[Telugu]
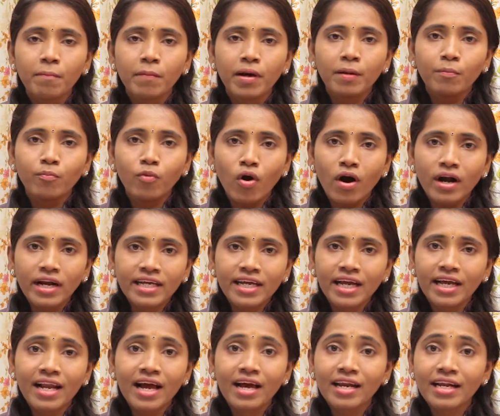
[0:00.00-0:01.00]
మన బాడీకి
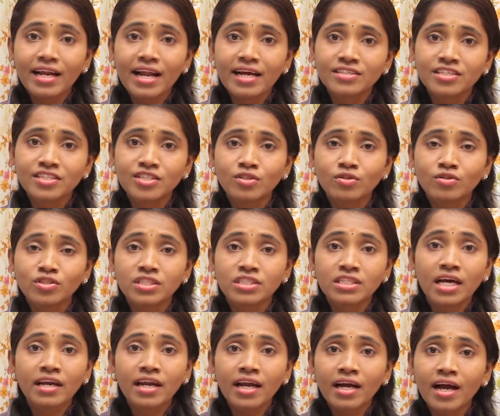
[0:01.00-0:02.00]
ఎలా రిలాక్సేషన్ వచ్చి
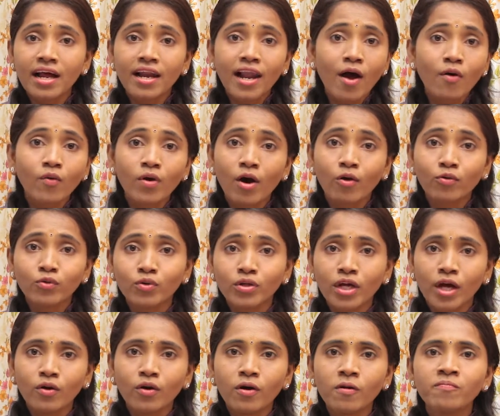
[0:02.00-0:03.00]
సన్నగా లావుగా
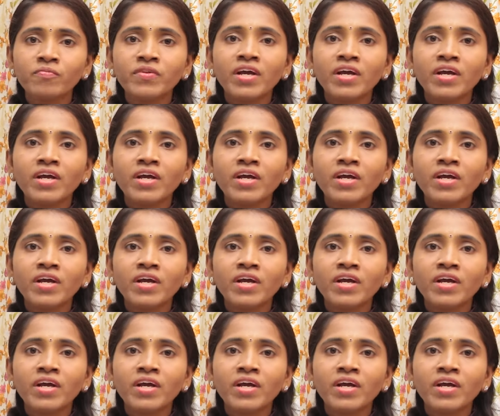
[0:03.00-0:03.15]
అవుతుంటారో